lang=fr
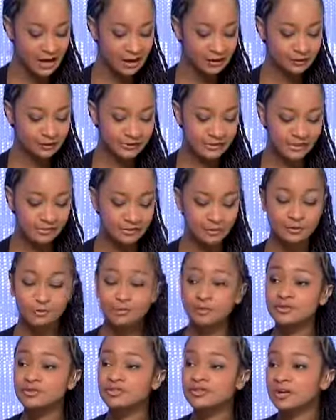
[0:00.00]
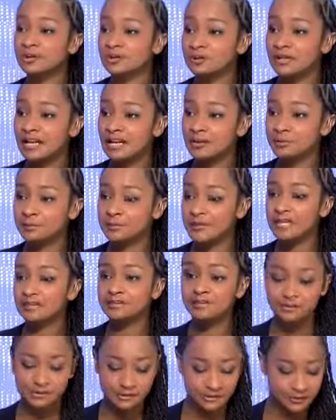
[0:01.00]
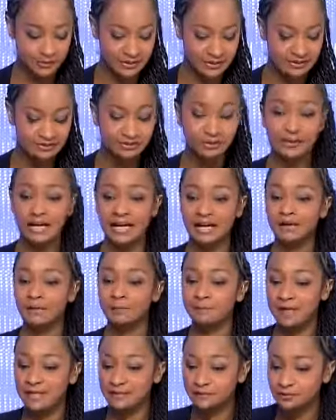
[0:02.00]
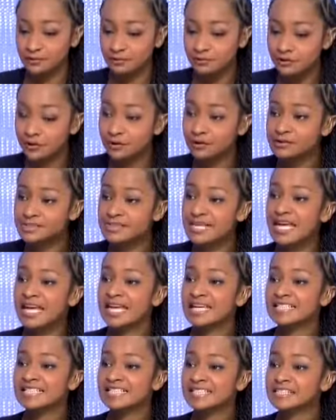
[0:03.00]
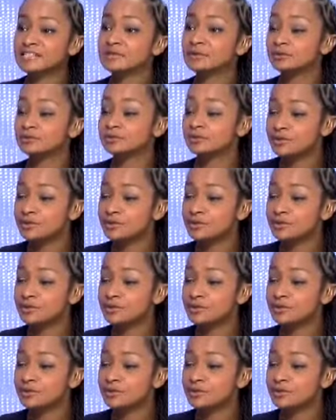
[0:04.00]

Euh, donc c'est ce que nous montre Jean-Claude Lalumière dans ce livre La campagne de France, qui est son